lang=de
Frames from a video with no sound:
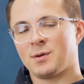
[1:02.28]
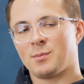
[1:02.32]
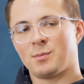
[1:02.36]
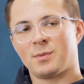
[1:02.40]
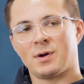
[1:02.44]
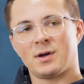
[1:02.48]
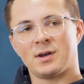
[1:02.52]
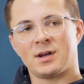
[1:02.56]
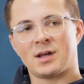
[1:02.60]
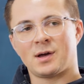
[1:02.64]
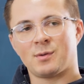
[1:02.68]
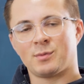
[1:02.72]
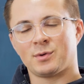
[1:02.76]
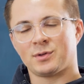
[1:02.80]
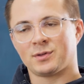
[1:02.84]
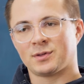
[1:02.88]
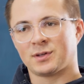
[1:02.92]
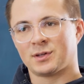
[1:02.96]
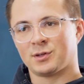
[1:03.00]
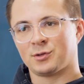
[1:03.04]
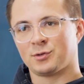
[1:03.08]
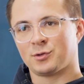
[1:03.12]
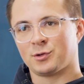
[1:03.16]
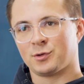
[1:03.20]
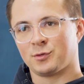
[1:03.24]
Mein Name ist
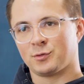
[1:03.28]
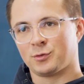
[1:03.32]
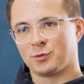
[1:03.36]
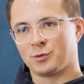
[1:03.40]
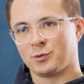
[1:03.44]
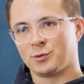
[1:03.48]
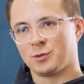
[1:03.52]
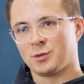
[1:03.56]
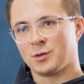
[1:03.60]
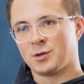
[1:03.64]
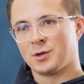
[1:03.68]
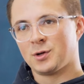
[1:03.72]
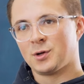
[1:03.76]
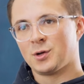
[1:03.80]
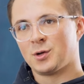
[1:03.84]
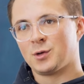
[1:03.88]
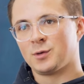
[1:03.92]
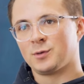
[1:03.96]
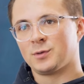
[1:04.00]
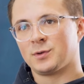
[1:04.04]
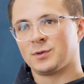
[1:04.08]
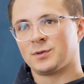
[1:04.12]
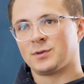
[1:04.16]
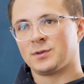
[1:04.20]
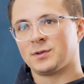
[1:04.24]
Christoph Klug
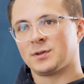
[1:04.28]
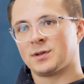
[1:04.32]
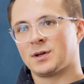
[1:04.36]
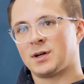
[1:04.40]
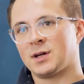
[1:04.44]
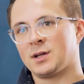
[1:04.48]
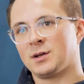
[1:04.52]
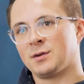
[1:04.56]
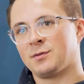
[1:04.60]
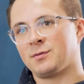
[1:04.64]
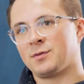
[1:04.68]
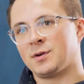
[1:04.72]
und wir sind ein